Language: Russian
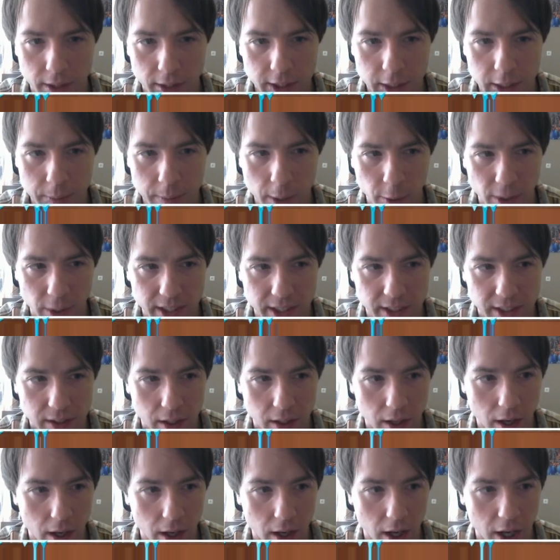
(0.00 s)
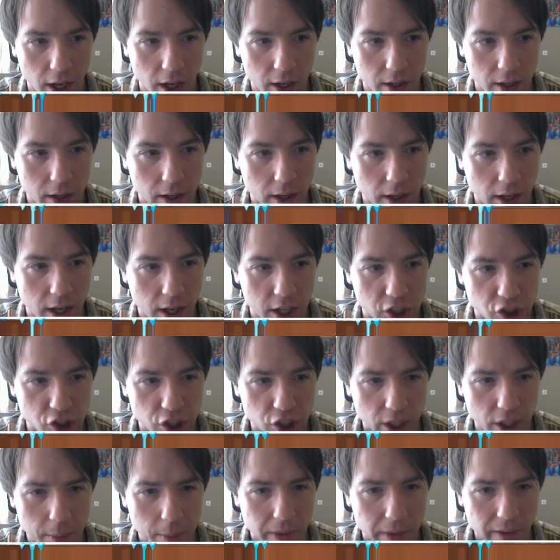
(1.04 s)
Теперь у нас а,
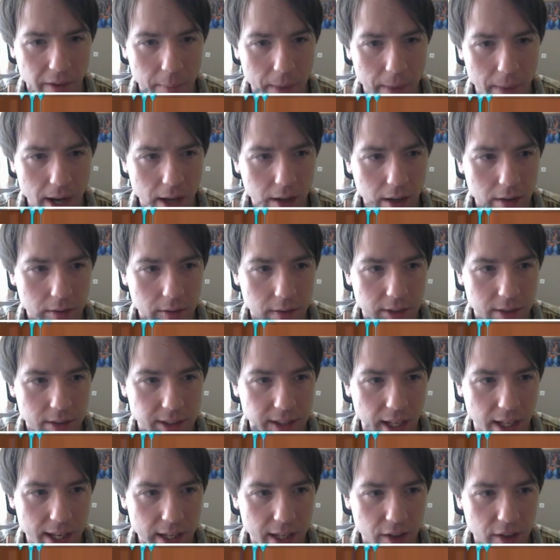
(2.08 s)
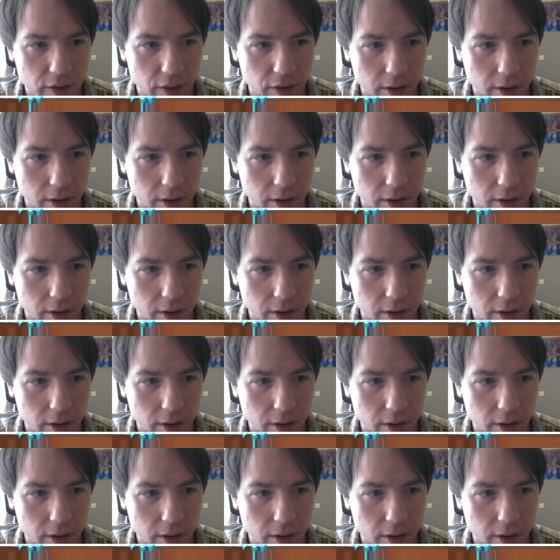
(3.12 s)
GPVP стоит